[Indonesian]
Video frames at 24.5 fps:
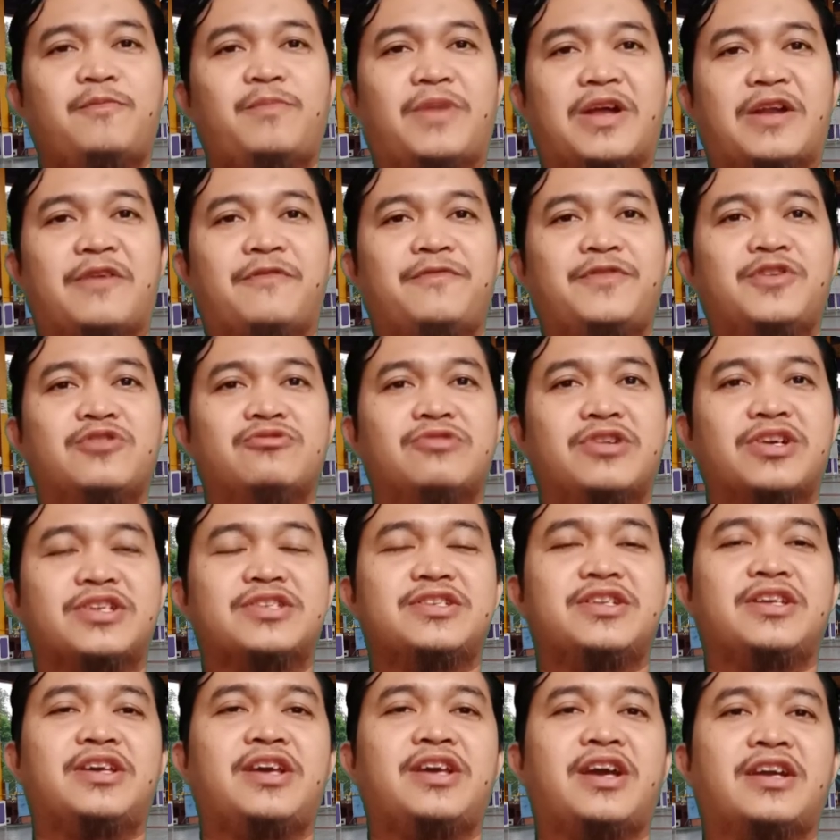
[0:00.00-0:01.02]
para
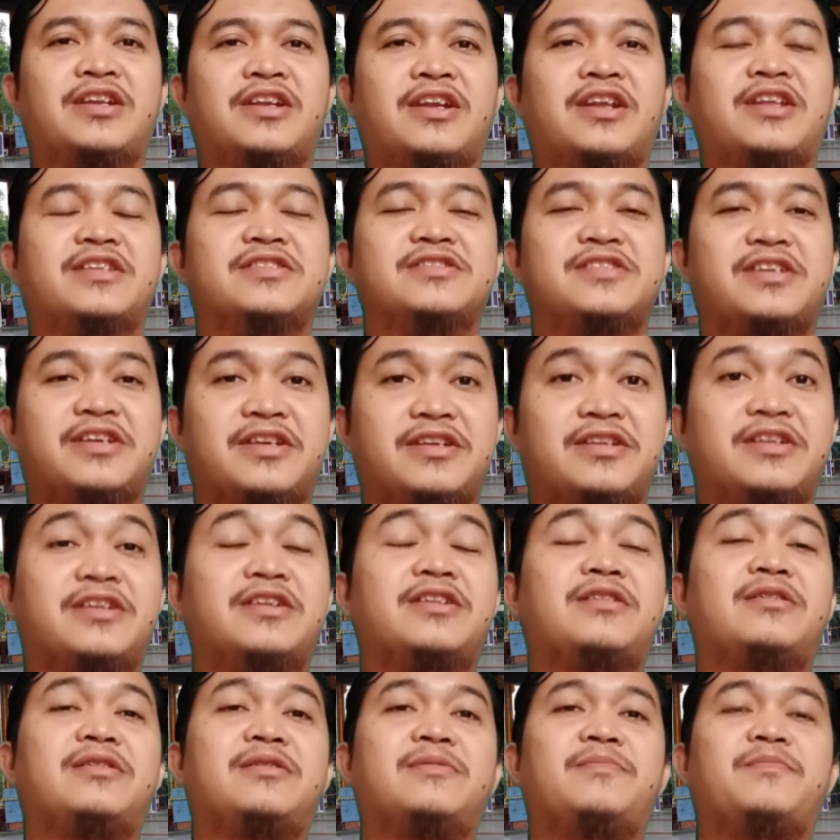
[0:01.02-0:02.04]
viewers di Diki Adrenalin
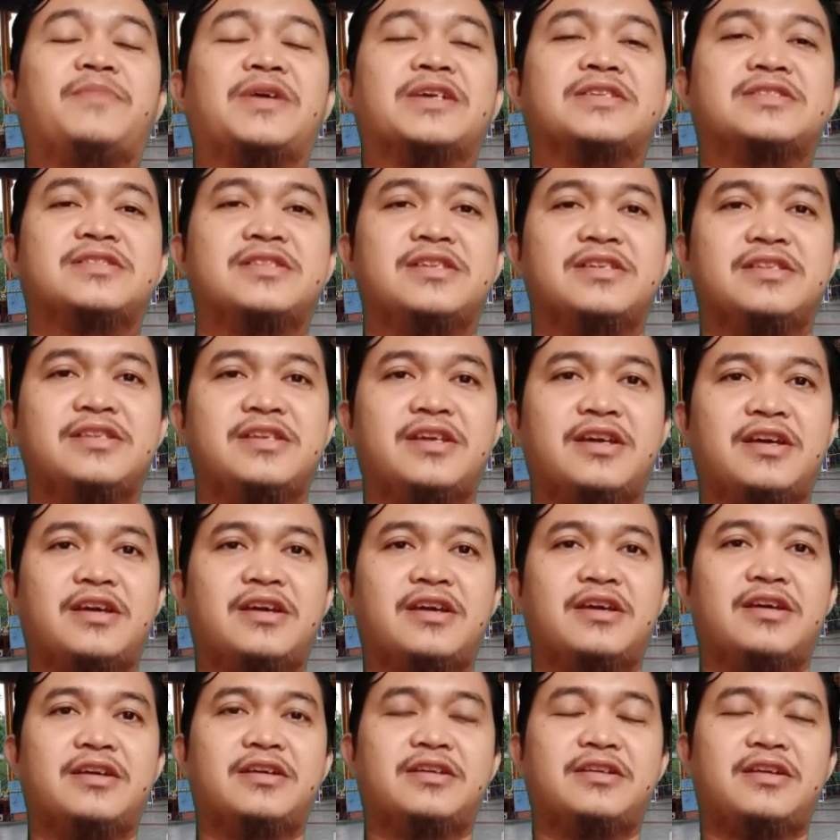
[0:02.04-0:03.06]
Channel
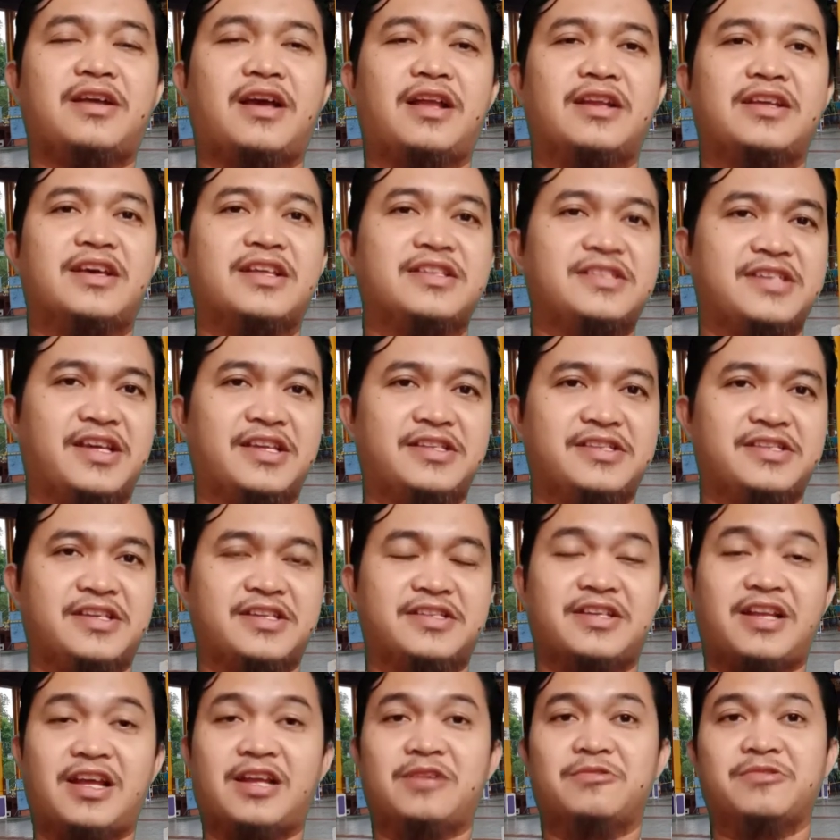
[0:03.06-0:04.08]
pastinya kalian
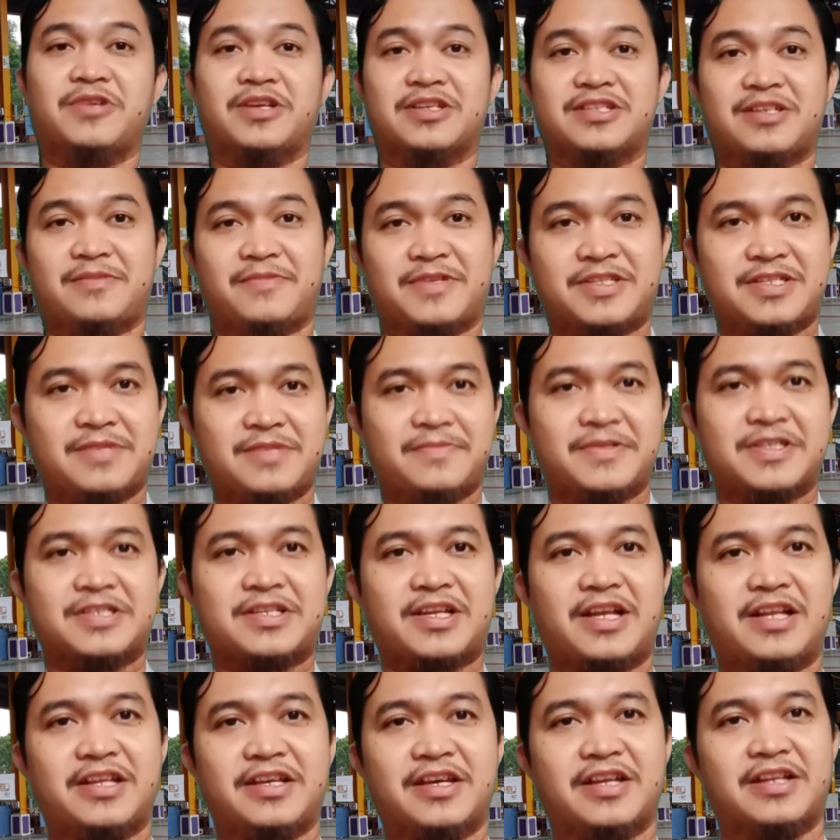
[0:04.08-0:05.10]
sehat-sehat selalu ya sahabat-sahabat
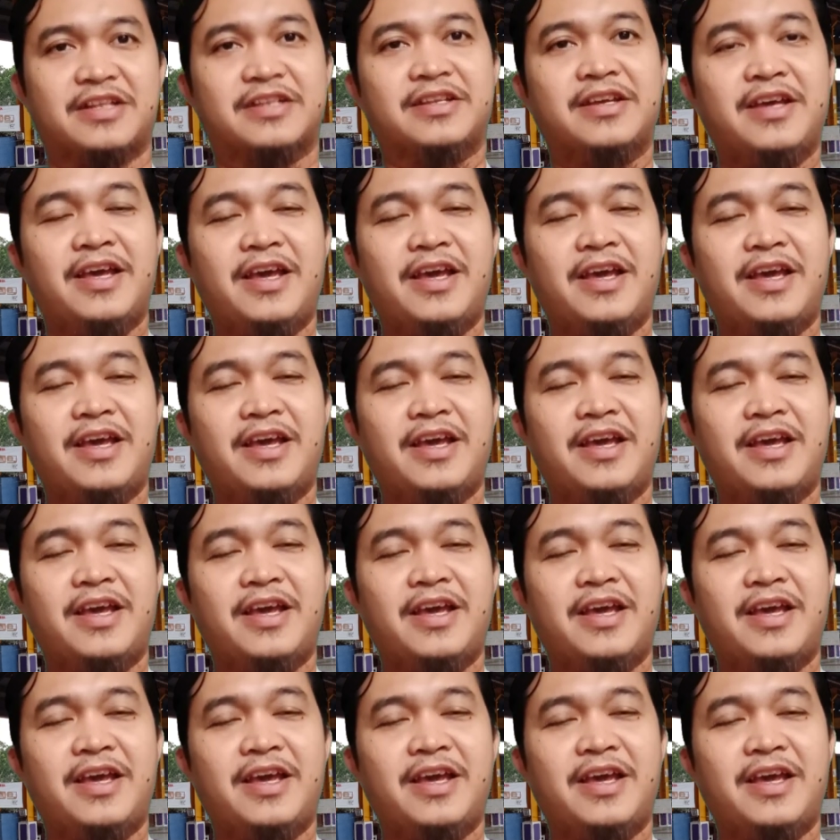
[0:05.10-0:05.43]
sekalian.